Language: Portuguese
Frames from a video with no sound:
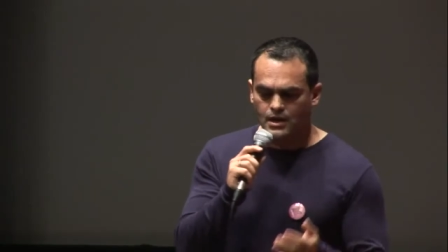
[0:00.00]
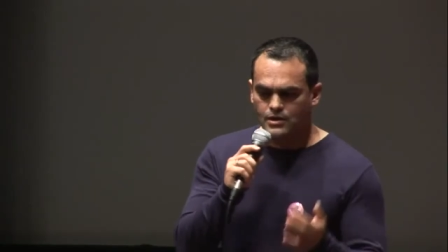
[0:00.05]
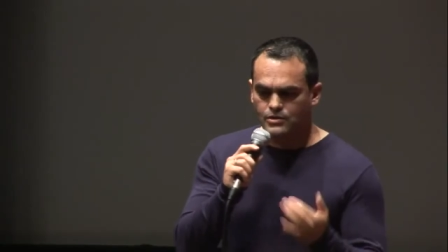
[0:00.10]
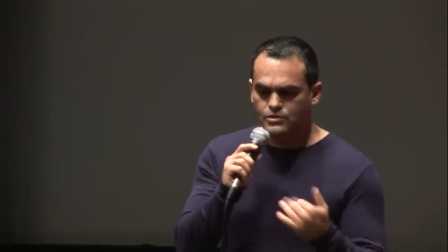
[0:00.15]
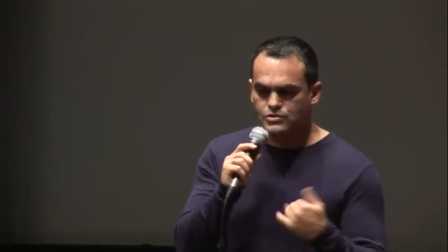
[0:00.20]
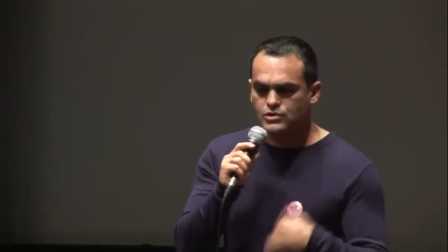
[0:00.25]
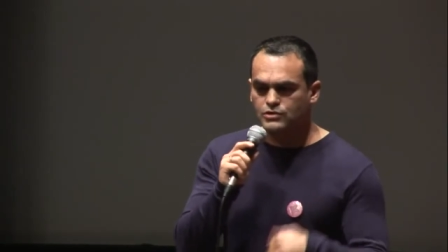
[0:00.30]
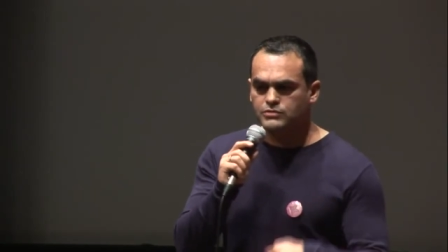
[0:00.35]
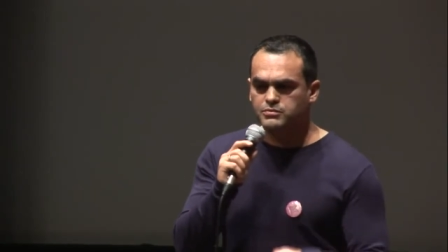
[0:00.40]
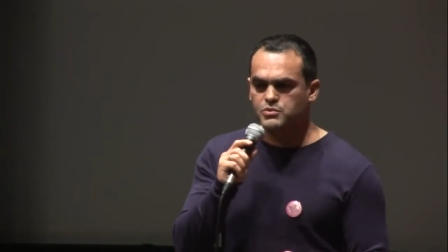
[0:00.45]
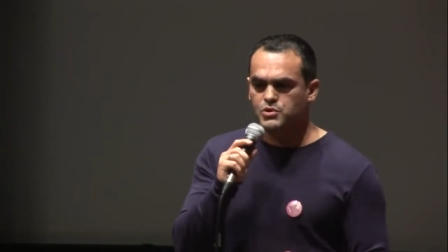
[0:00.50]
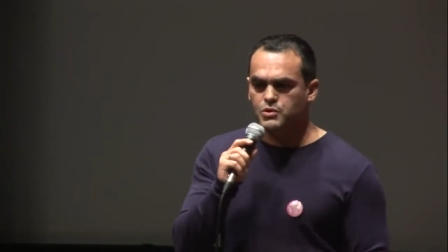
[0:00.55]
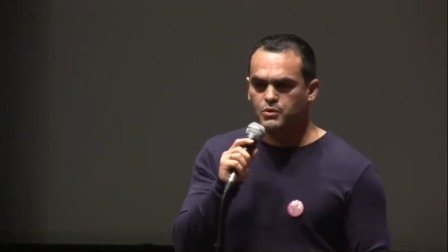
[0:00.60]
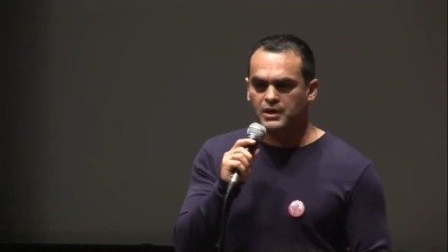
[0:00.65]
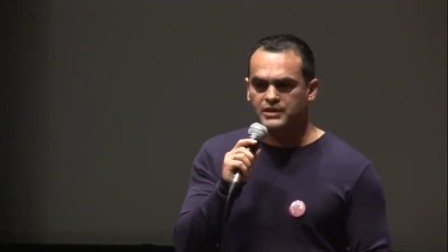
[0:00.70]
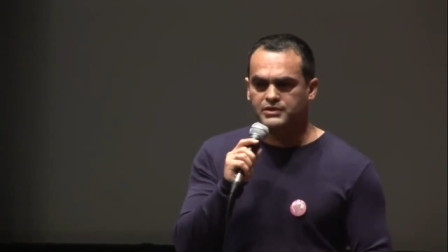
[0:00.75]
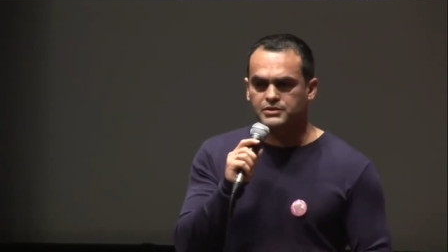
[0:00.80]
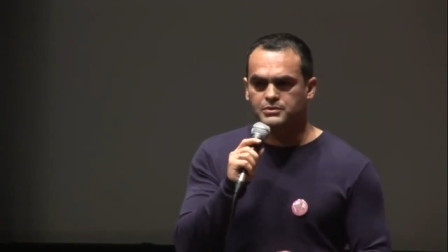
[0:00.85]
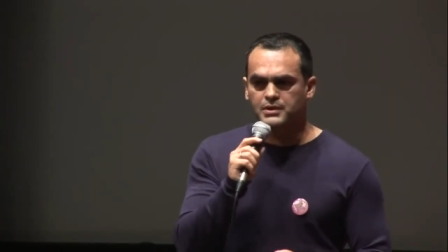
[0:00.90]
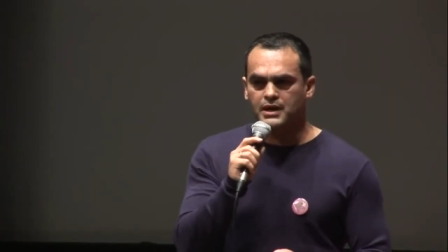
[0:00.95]
Nos últimos
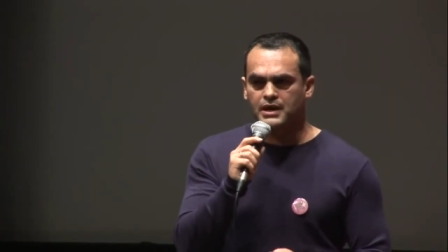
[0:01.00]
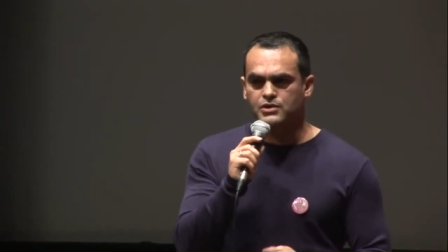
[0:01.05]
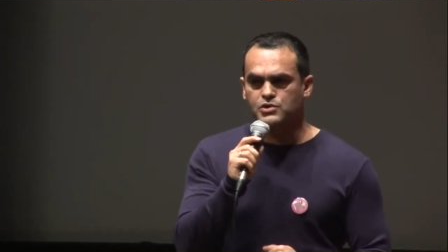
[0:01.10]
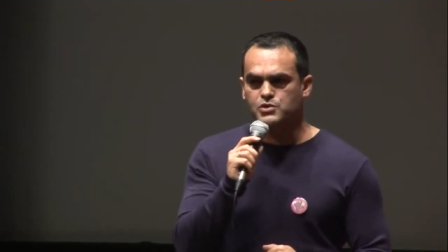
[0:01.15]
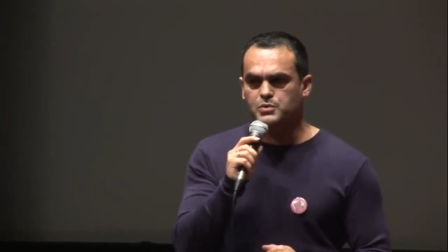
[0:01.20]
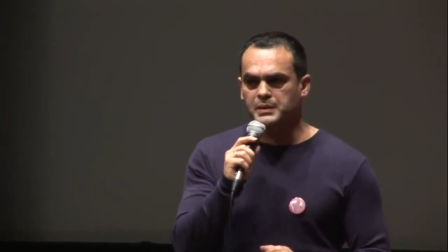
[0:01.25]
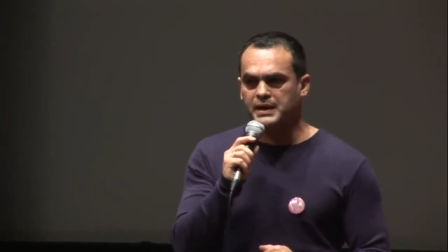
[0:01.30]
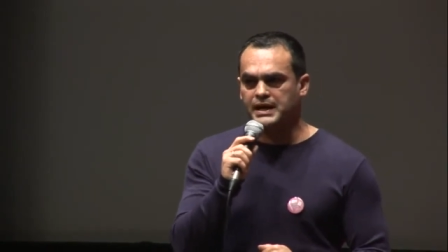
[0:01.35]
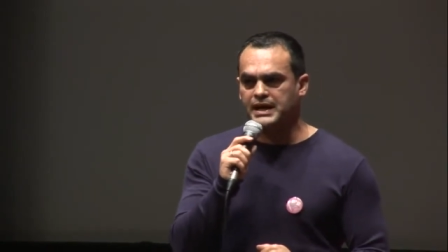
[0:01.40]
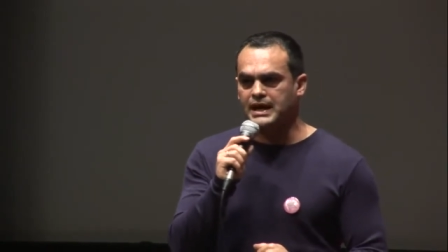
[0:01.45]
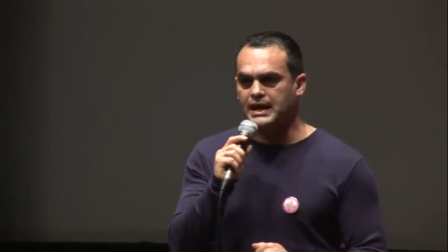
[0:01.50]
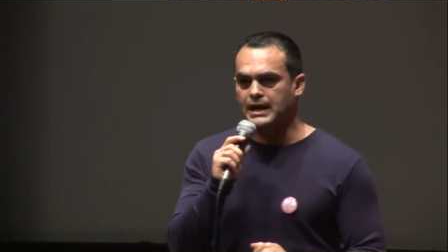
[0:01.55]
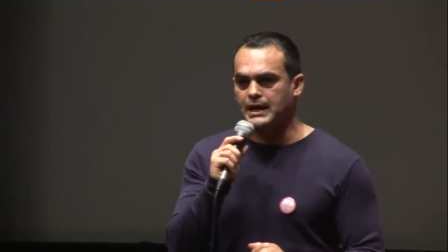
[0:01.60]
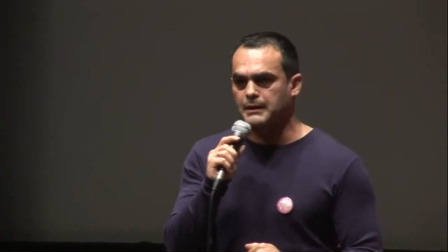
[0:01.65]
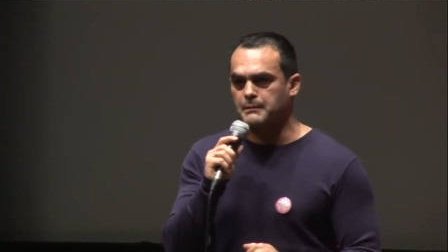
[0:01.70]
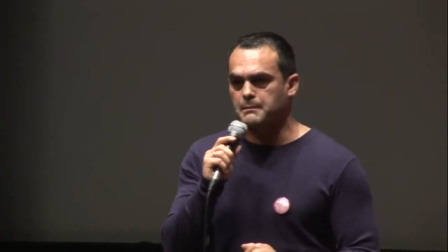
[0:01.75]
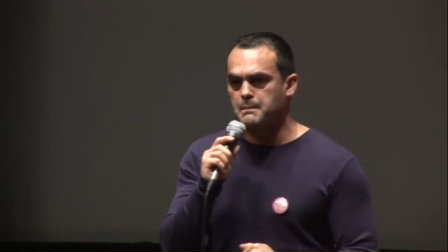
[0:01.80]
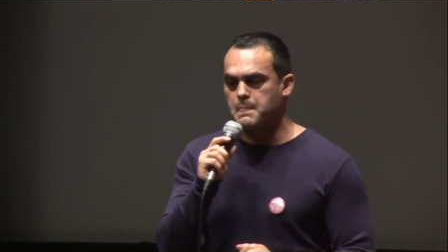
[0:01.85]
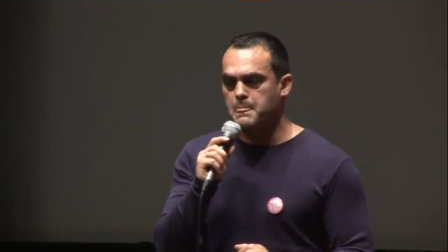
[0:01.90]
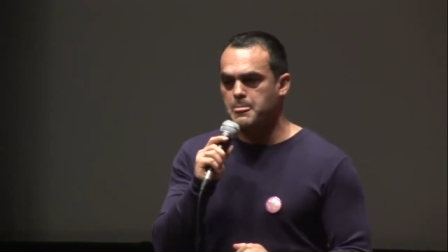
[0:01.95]
quatro anos para
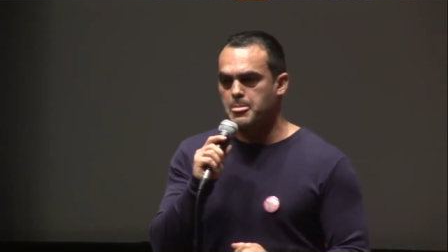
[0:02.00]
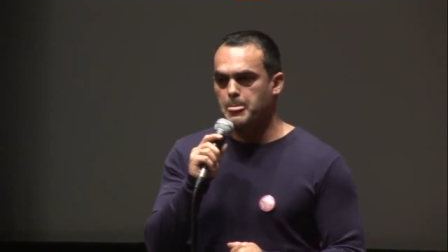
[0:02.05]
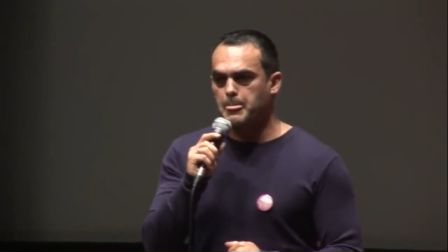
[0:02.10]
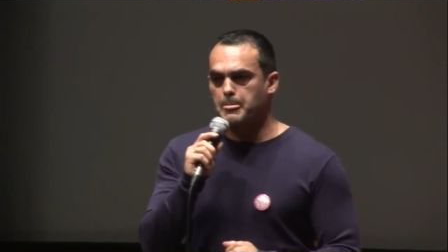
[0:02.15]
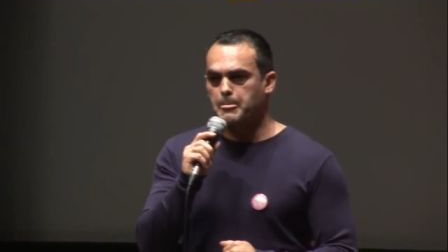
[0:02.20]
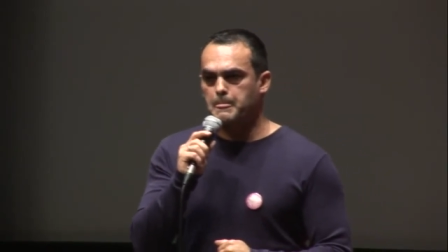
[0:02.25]
cá,